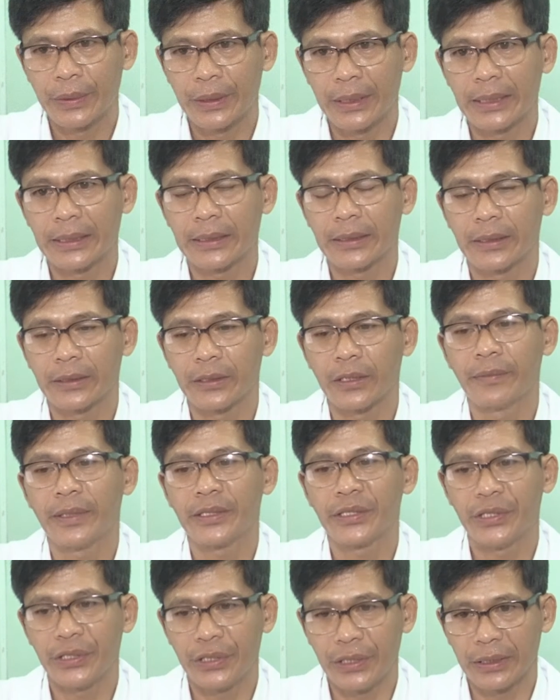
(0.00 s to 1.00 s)
à, là tư
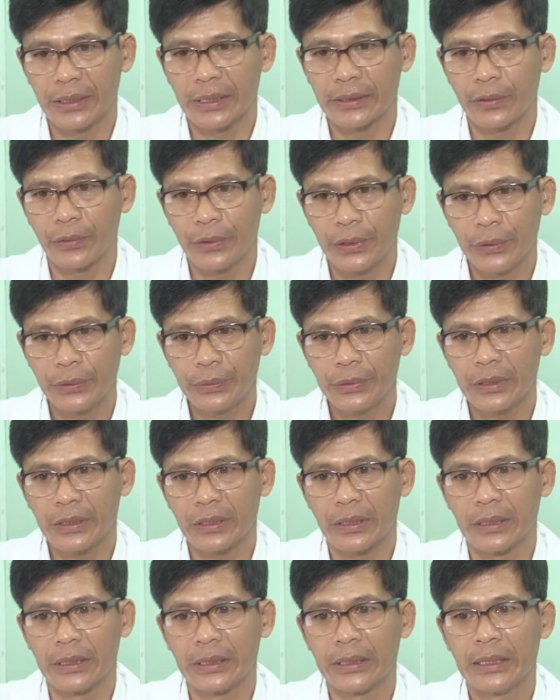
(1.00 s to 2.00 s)
vấn di truyền là chủ yếu chứ
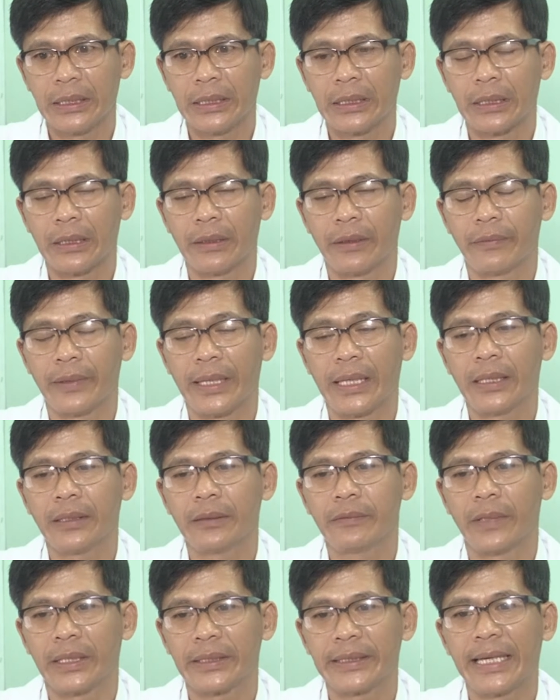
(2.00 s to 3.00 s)
còn à,
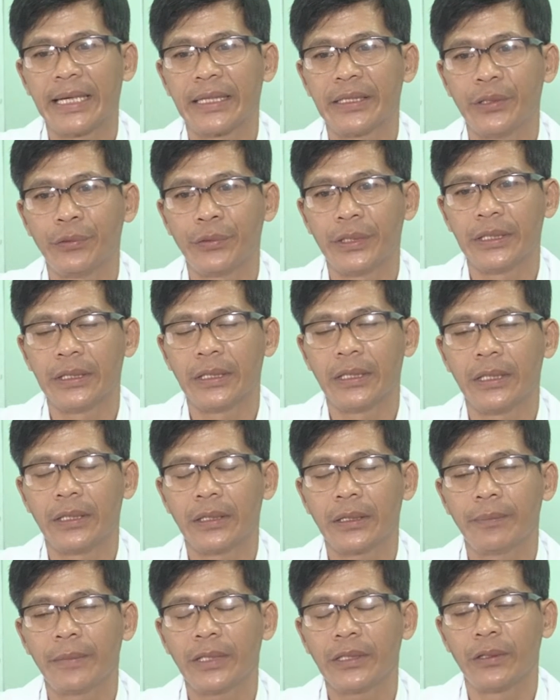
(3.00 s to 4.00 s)
vẫn vẫn đang điều trị ở
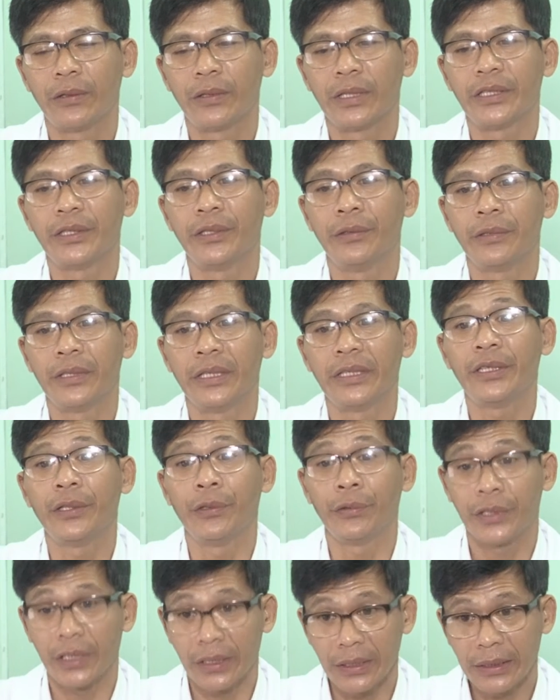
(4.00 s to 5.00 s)
cái mức độ là điều trị
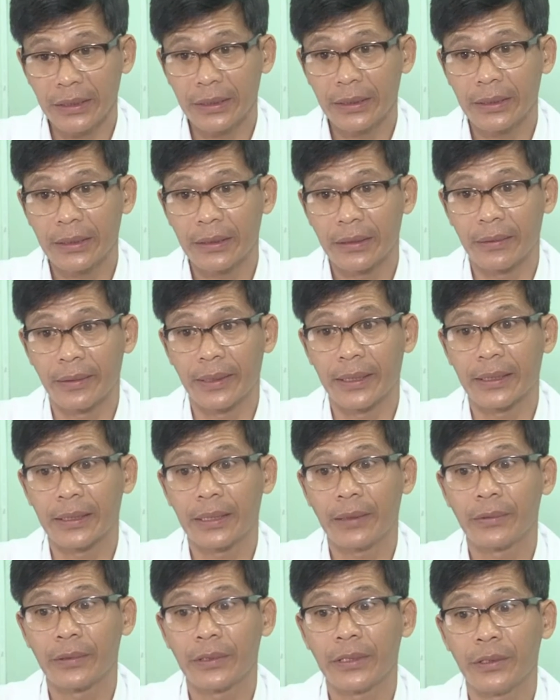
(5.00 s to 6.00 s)
triệu chứng à,
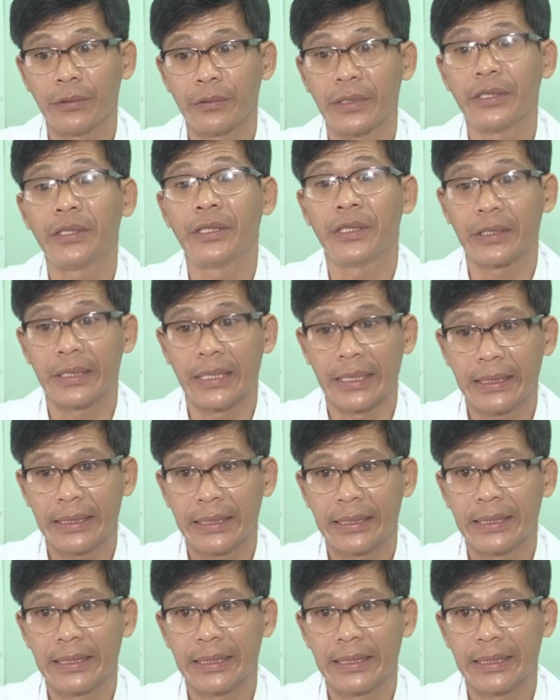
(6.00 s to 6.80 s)
không có điều trị triệt để